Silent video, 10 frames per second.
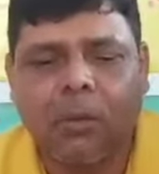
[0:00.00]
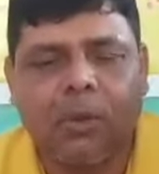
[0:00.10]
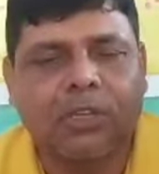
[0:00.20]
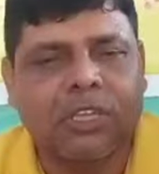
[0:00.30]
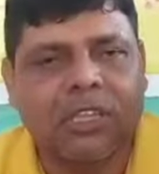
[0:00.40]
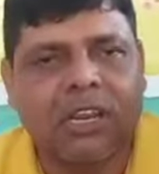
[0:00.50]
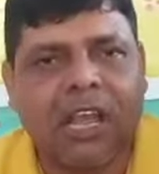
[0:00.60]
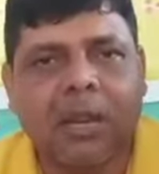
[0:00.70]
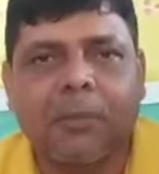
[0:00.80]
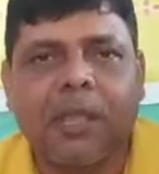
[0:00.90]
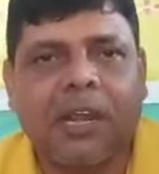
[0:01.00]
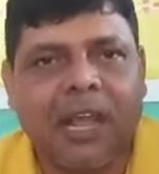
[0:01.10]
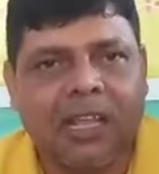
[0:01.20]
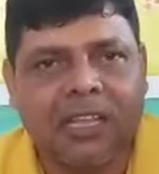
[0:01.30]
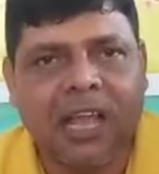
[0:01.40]
तो हम लोग चंदनकारी में एक
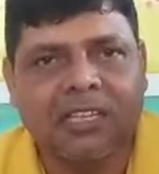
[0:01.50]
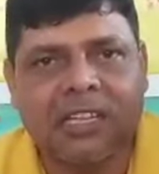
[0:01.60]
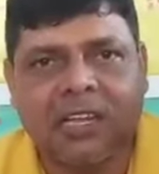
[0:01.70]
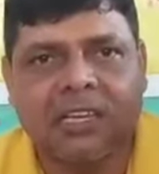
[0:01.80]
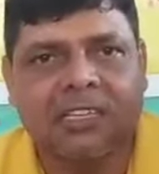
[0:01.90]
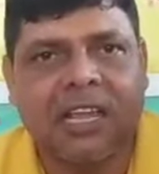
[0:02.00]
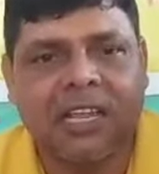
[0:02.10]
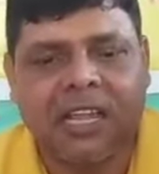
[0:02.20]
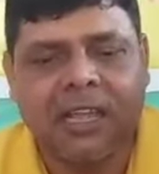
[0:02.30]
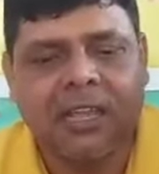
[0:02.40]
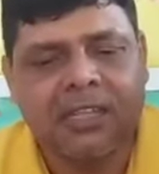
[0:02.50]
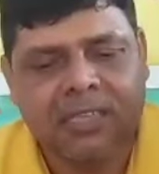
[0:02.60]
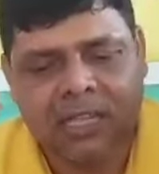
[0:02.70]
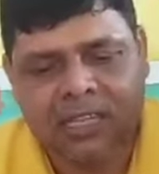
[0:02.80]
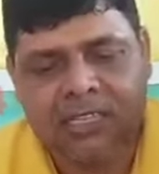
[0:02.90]
नया इतिहास लिख कर जाएंगे
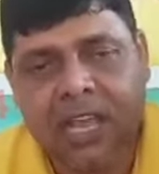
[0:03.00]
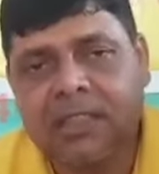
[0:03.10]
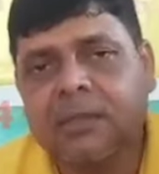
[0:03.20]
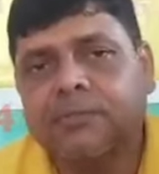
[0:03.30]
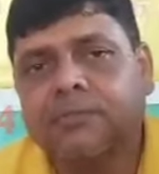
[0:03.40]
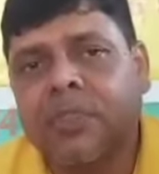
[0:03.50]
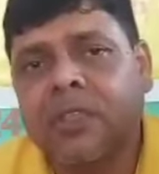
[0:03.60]
साथ ही साथ